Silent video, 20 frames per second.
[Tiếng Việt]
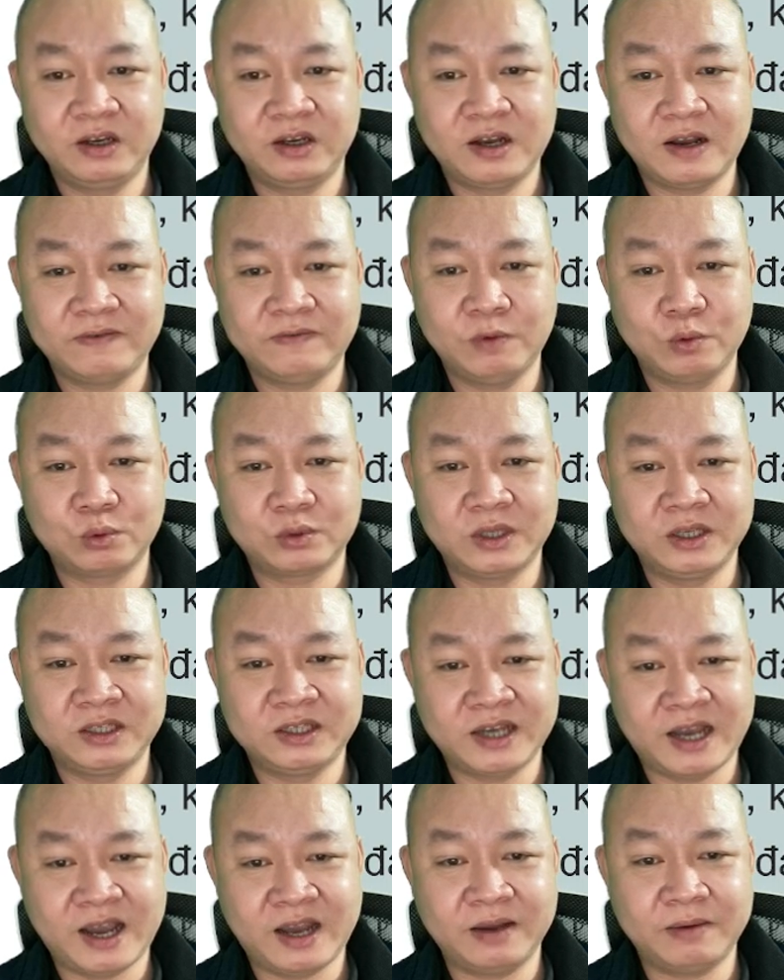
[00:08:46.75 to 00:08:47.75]
khắc phục tình
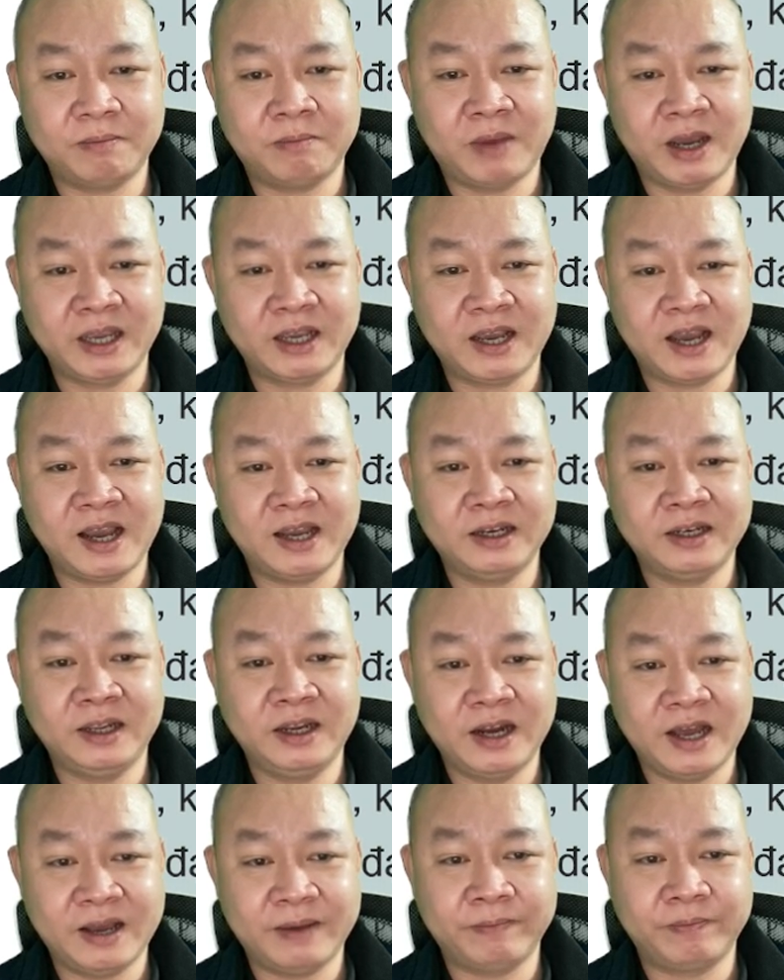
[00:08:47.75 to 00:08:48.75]
trạng mạnh ai
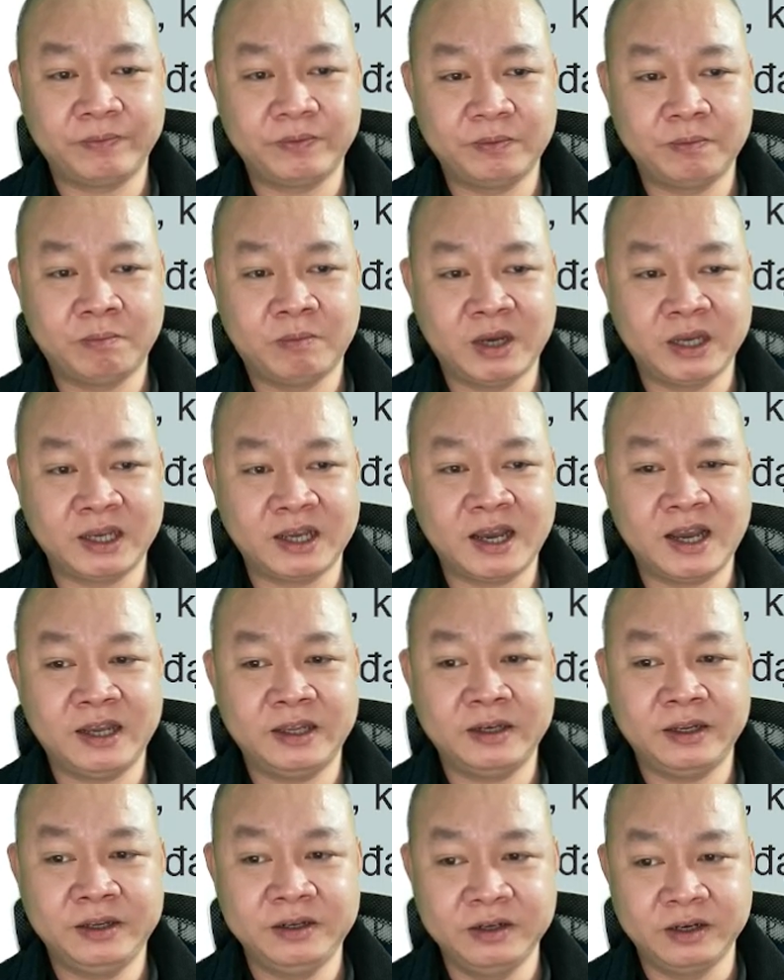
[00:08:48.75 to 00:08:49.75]
nấy làm, mạnh
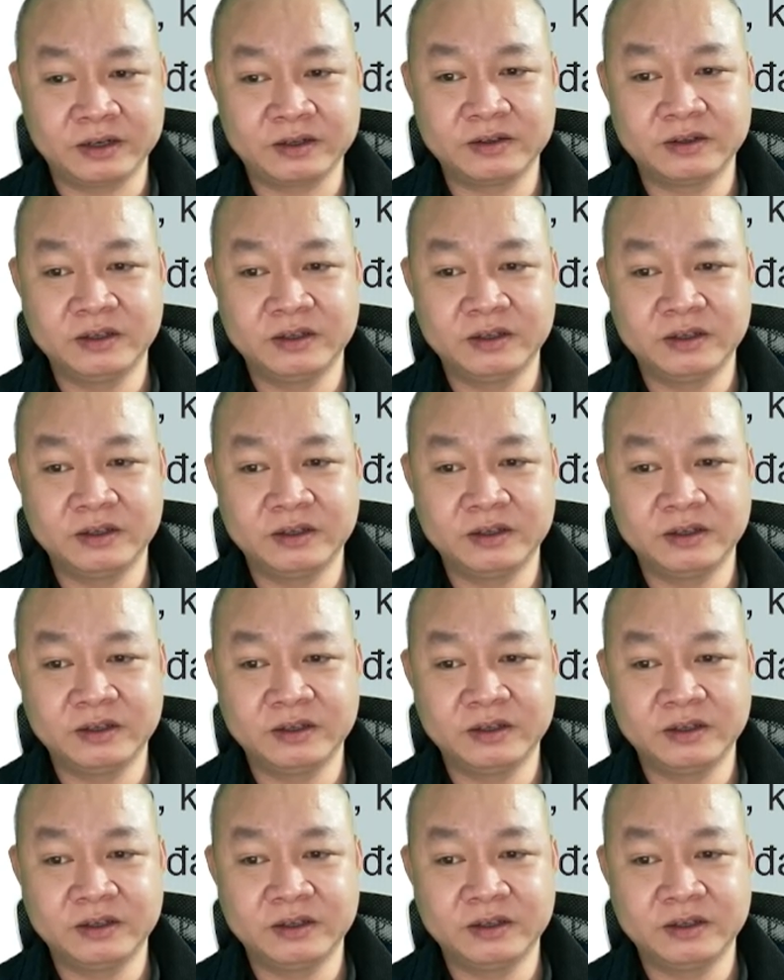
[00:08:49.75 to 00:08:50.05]
ai nấy được.